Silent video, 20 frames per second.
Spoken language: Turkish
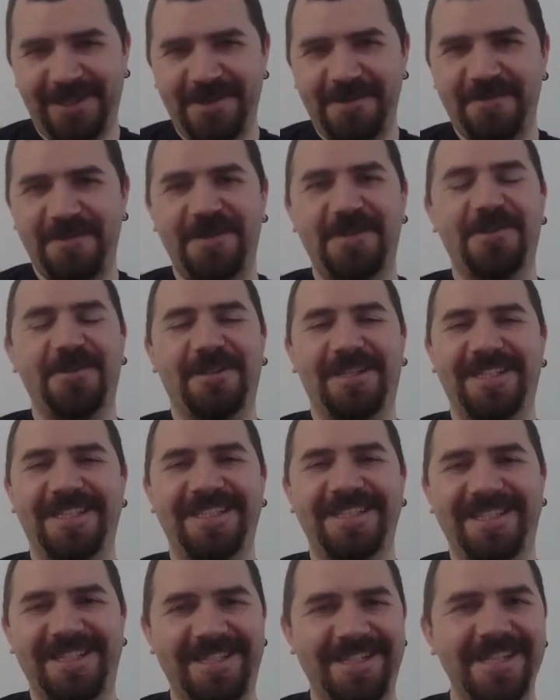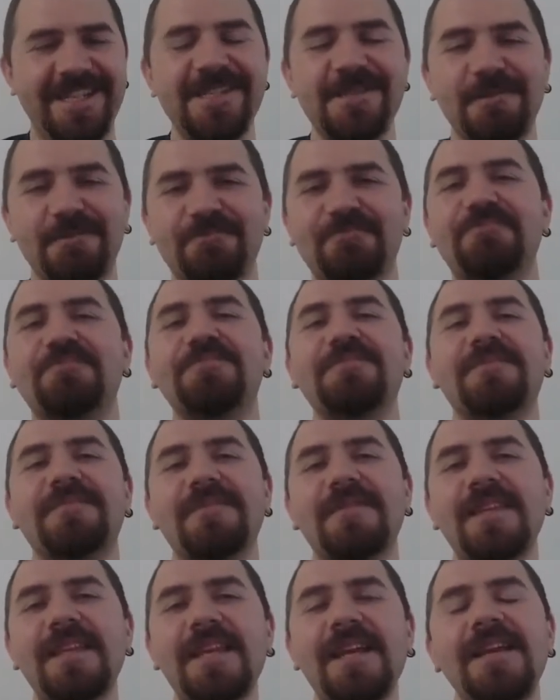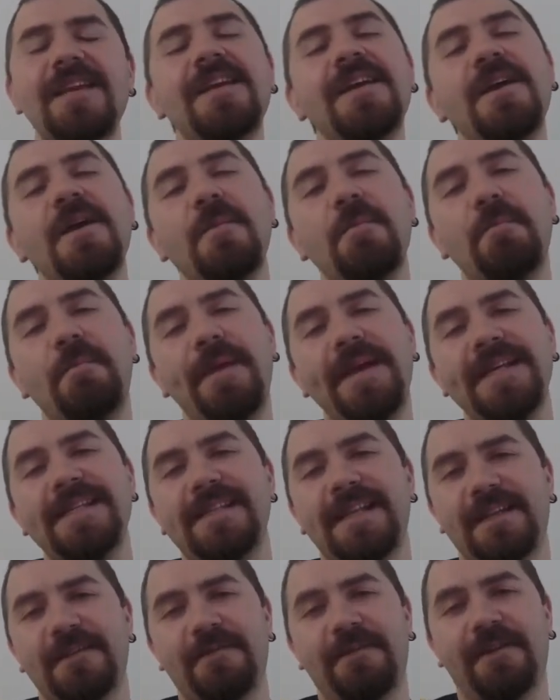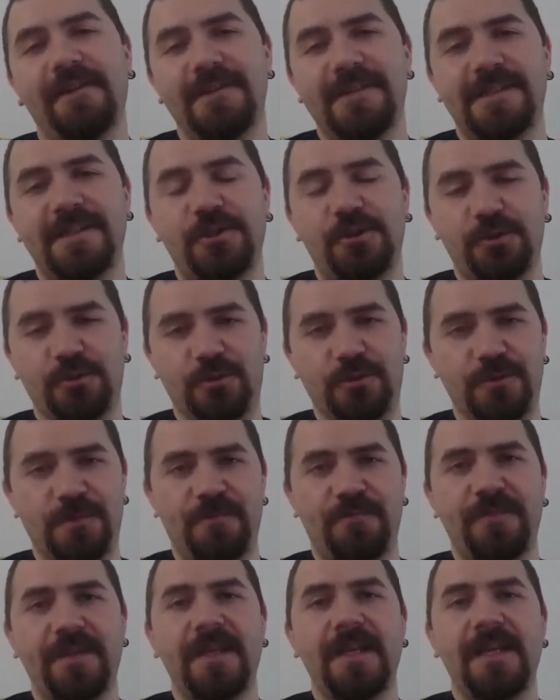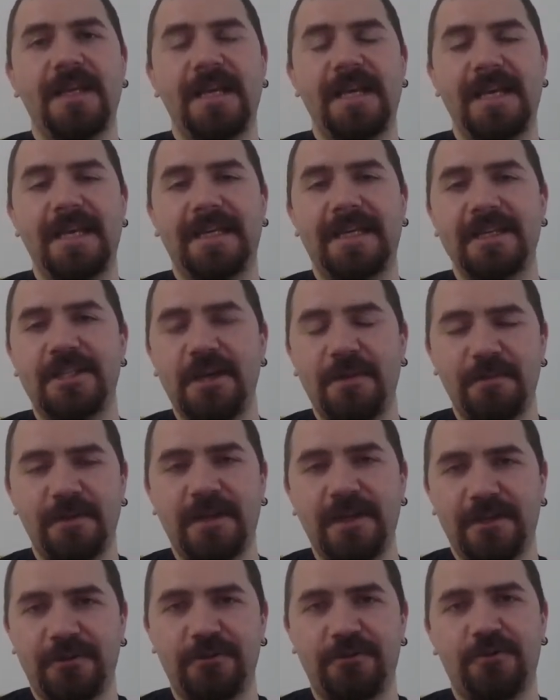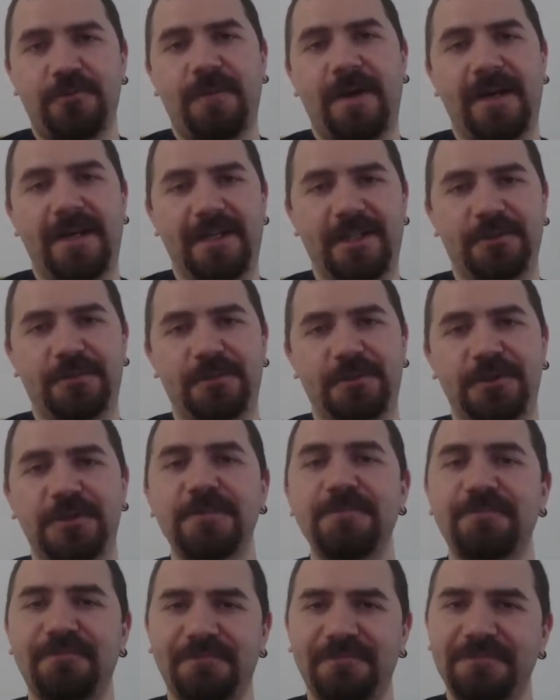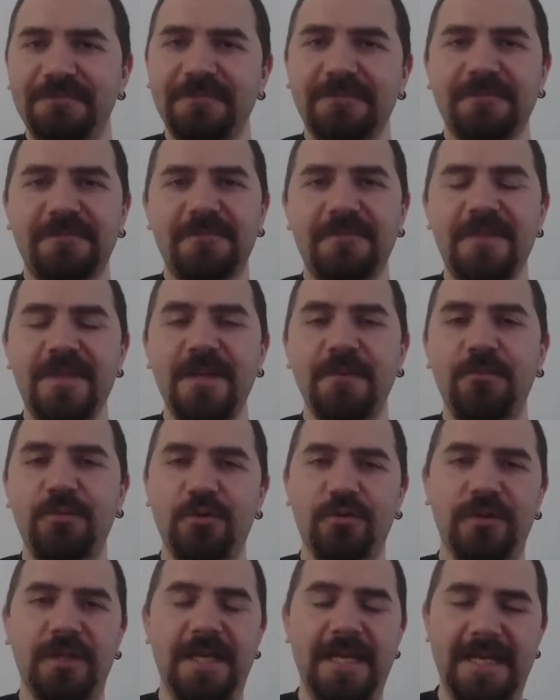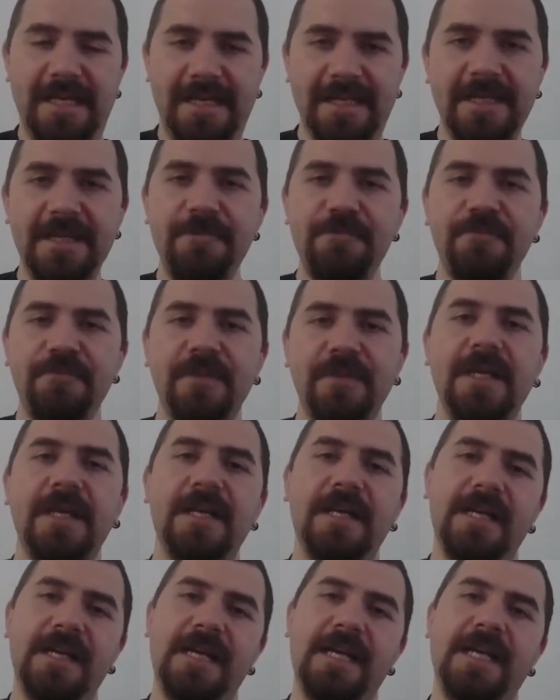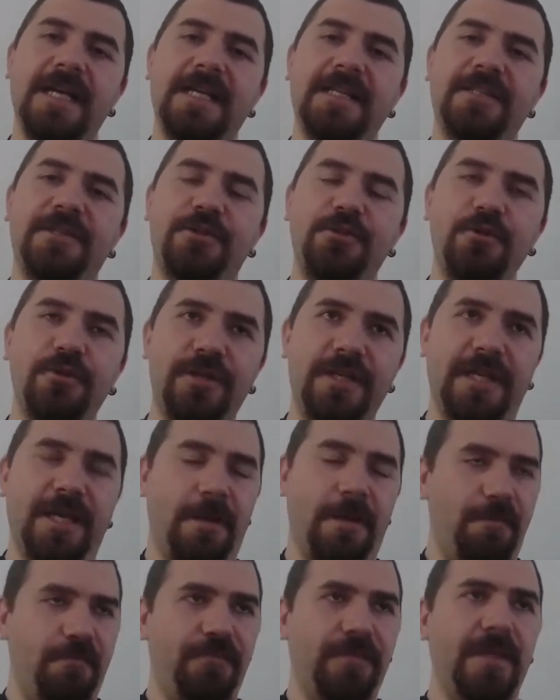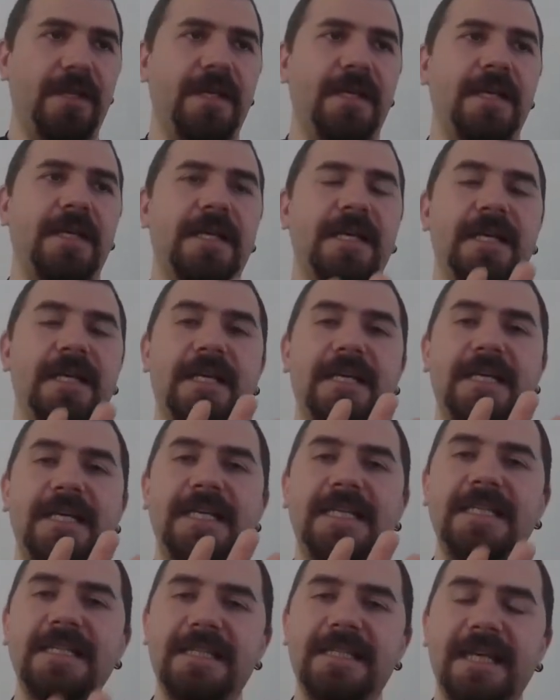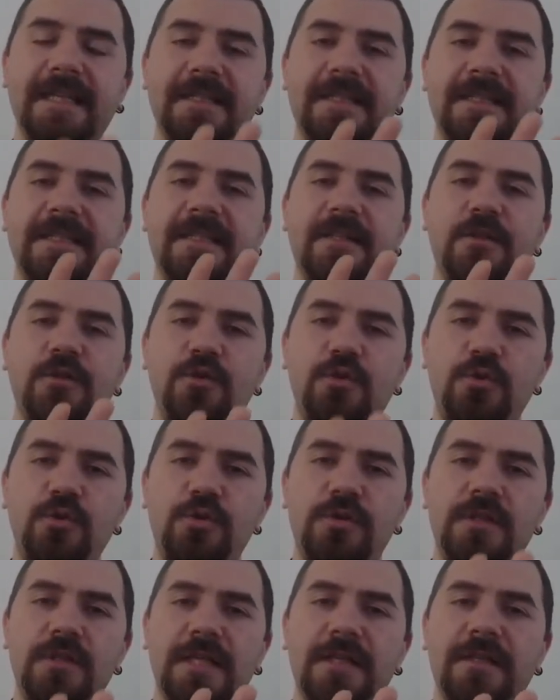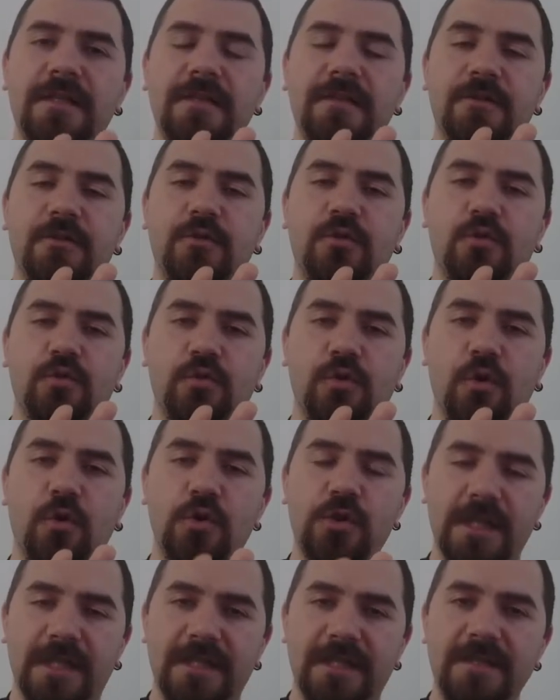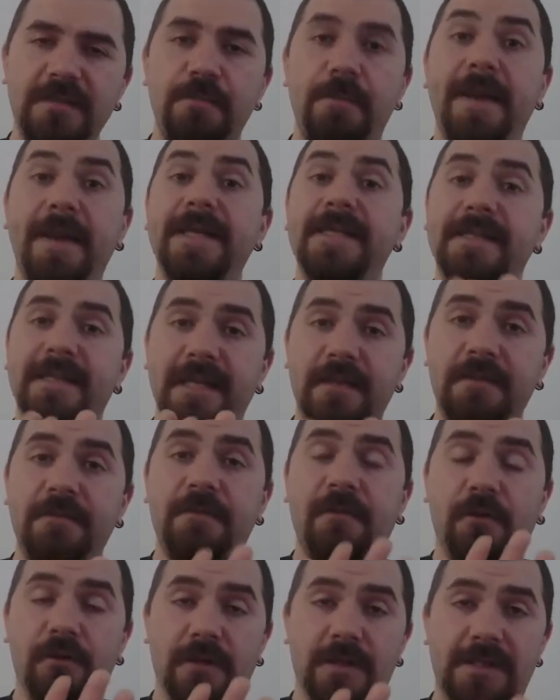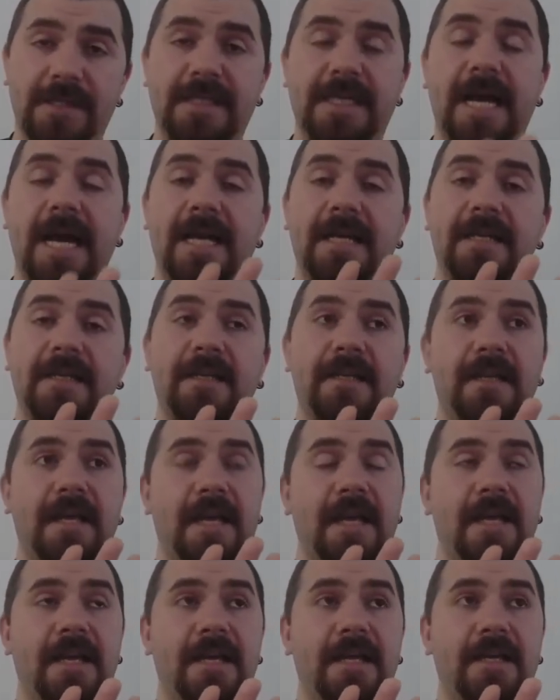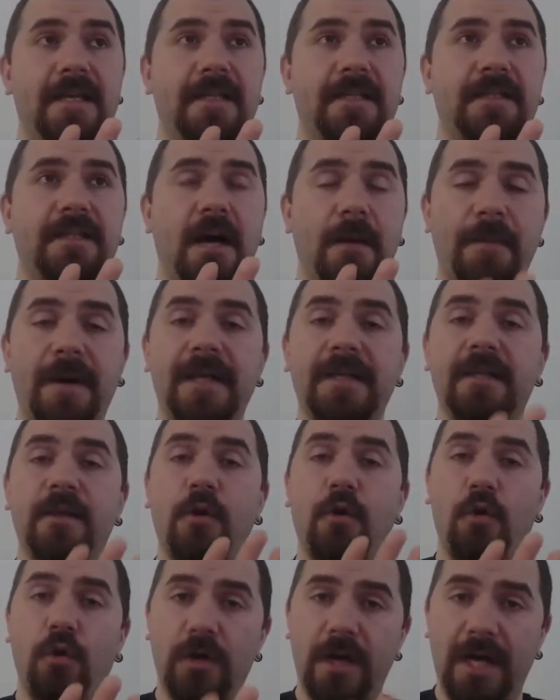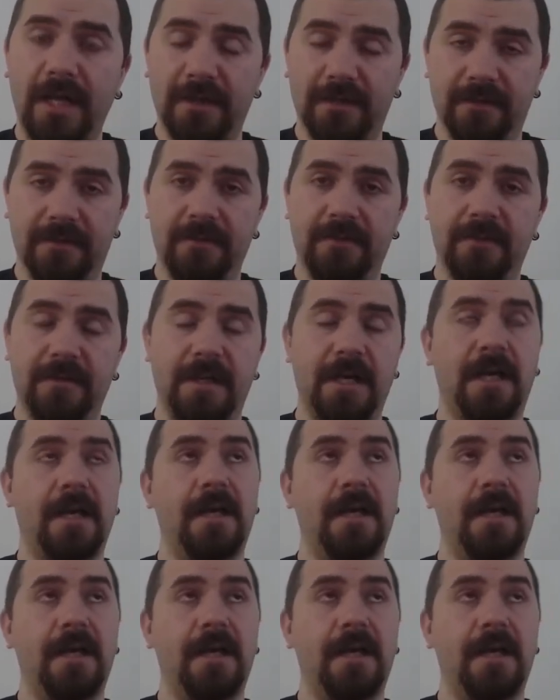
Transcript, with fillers: videoda işleyeceğiz. Base rate fallacy şudur. E, geçen bir karikatür paylaşmıştım bununla ilgili. E, diyor ki e, insanların %90'ı base rate fallacy yani e, taban oran e,